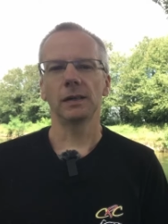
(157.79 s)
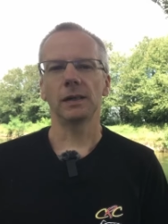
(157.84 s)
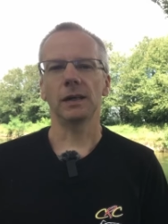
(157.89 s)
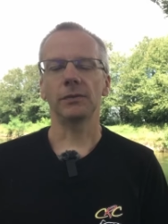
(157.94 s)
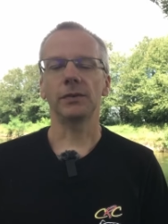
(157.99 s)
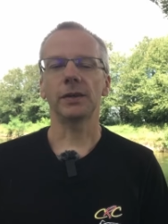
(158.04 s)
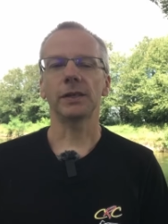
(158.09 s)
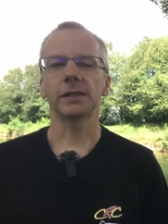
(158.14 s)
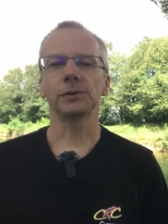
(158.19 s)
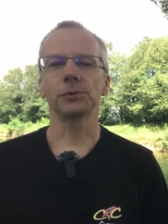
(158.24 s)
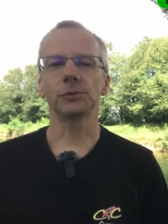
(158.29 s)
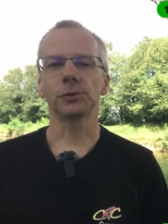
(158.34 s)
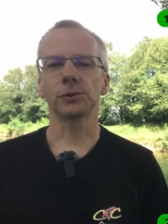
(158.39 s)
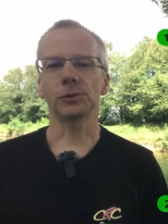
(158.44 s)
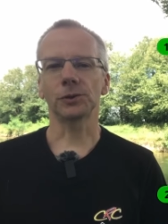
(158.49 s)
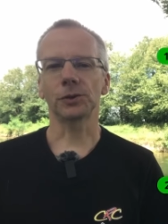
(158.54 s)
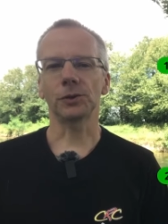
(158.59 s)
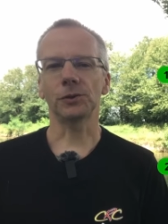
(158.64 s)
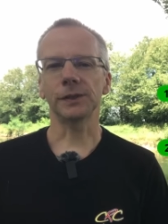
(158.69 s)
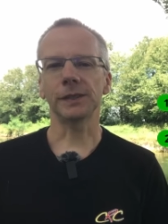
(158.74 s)
L'inflation
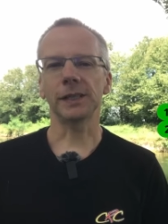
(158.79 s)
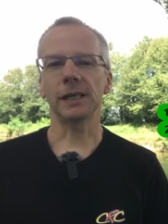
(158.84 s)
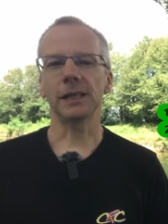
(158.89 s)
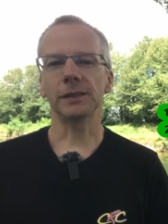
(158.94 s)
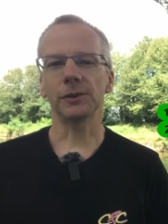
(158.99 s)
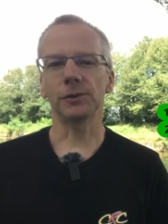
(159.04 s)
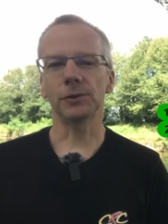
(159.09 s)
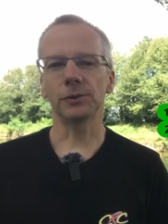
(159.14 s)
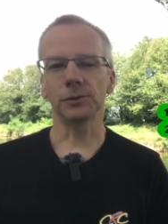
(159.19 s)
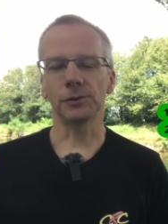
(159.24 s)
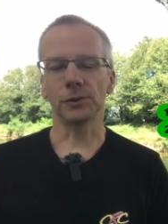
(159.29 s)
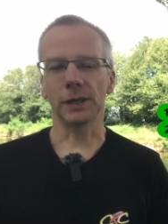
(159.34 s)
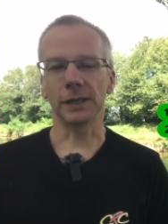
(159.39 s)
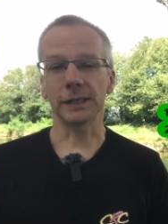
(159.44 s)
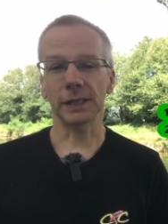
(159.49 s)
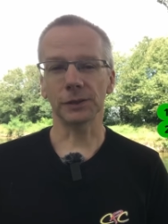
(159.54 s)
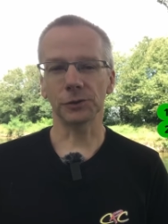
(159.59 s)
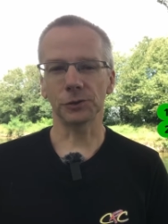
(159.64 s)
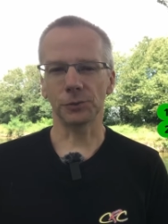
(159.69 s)
sur 31 ans de la carte